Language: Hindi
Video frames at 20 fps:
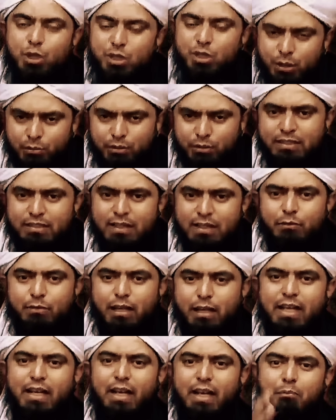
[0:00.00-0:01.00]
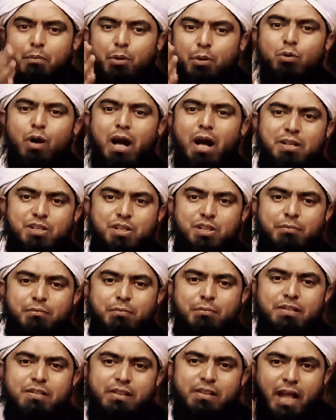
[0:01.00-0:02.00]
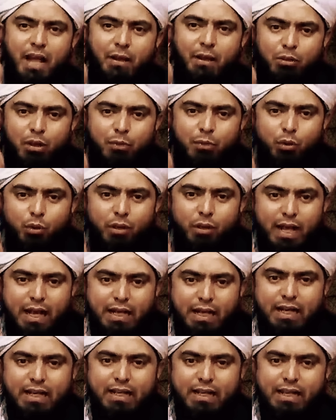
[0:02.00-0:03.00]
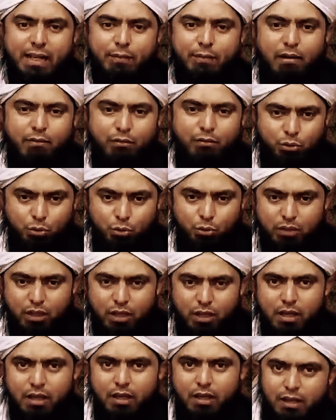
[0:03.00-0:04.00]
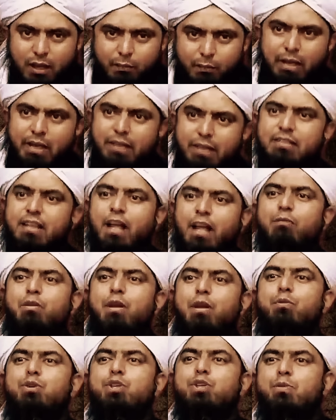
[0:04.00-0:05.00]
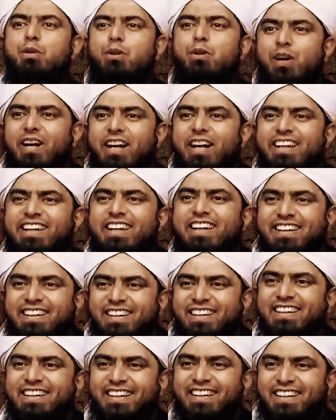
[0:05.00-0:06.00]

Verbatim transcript: इसी वजह से आप देखें ना बनु हाशिम इस्लाम कबूल ना करने के बावजूद नबील इस्लाम की पुष्प में तो खड़े रहे ना